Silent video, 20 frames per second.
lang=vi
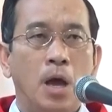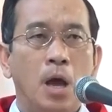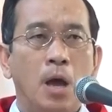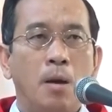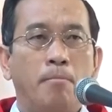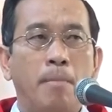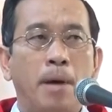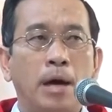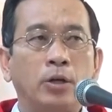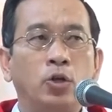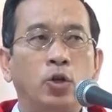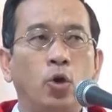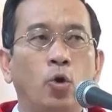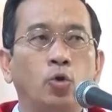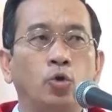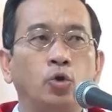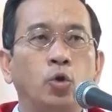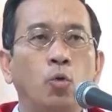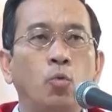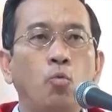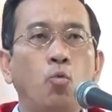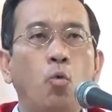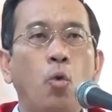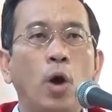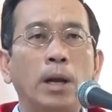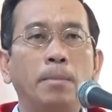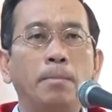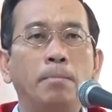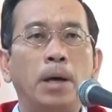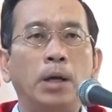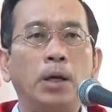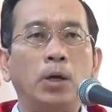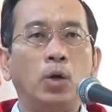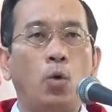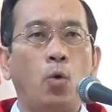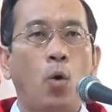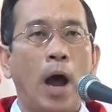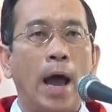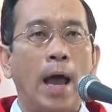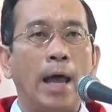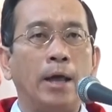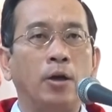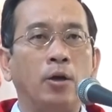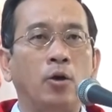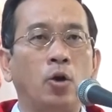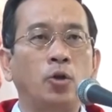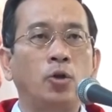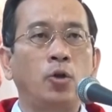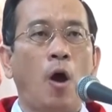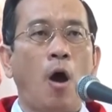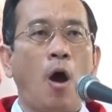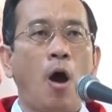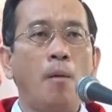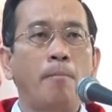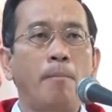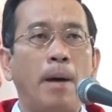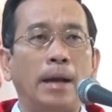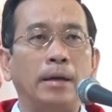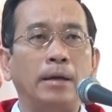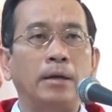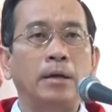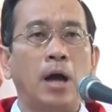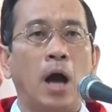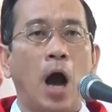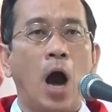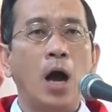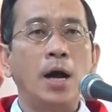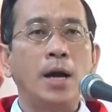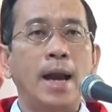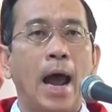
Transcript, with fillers: mặc dù xung quanh bên ngoài có gió mạnh cỡ